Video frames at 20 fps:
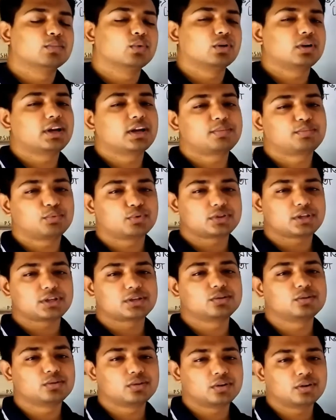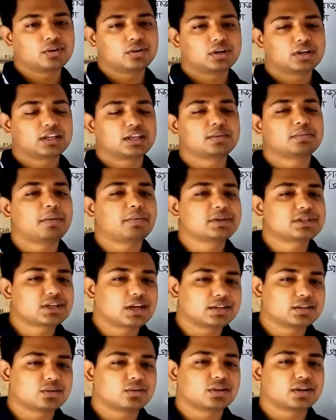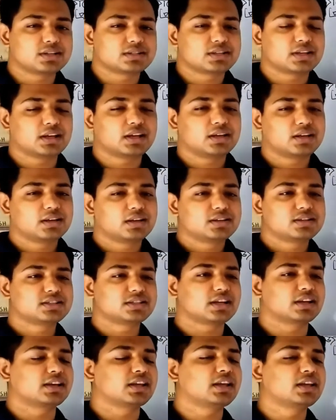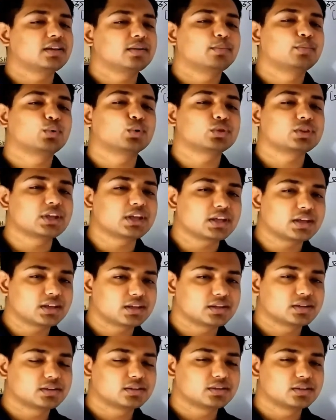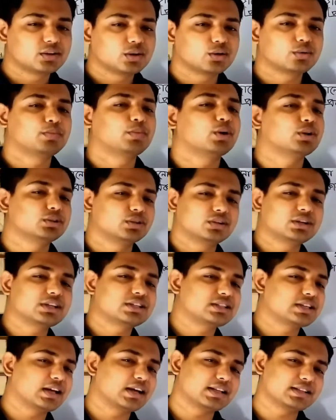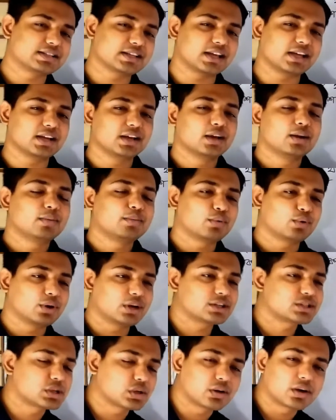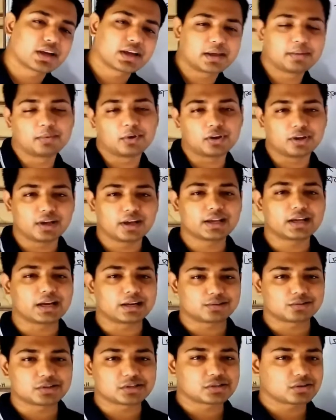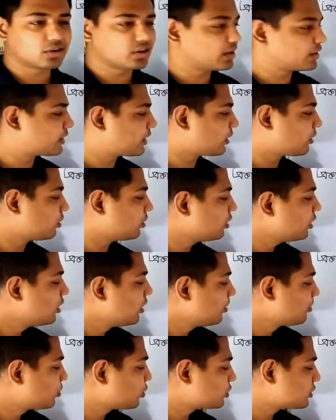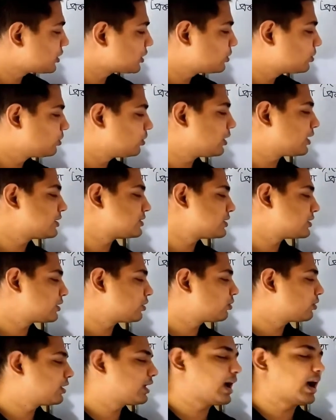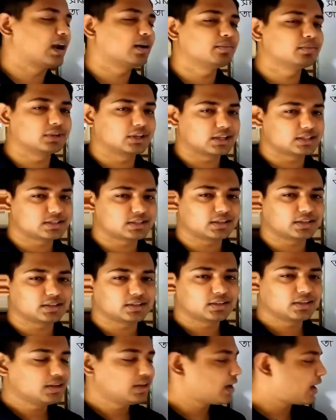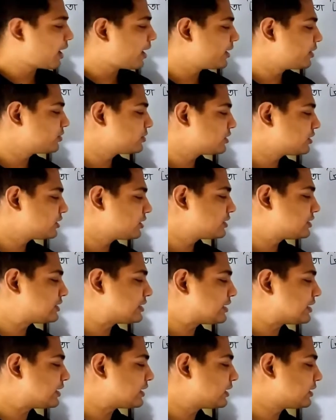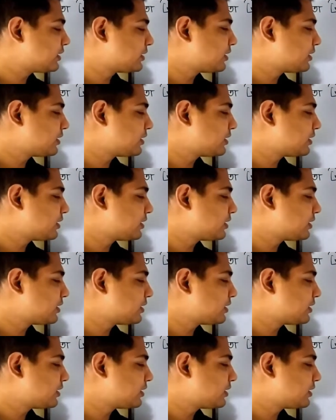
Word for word: মৌলের প্রতীকগুলো কিভাবে সাজানো আছে সেটি প্রতীক ও বন্ধনের সাহায্যে প্রকাশ করাকে বলা হয় গাঠনিক সংকেত দেখো প্রতীকগুলো আছে যেমন কার্বন আছে হাইড্রোজেনের সি